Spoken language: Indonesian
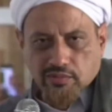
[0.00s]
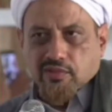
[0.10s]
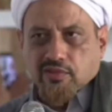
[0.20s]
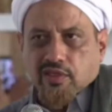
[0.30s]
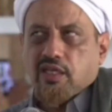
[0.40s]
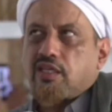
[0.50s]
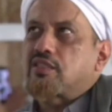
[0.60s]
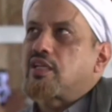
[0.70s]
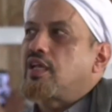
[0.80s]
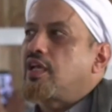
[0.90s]
saya
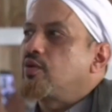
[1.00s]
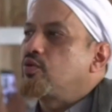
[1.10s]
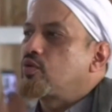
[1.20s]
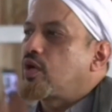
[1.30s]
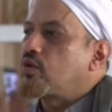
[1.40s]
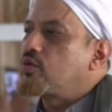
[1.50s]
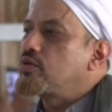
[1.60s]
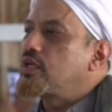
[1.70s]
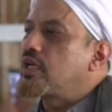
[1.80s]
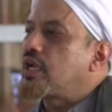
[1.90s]
selalu kalau
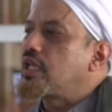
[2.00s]
dengar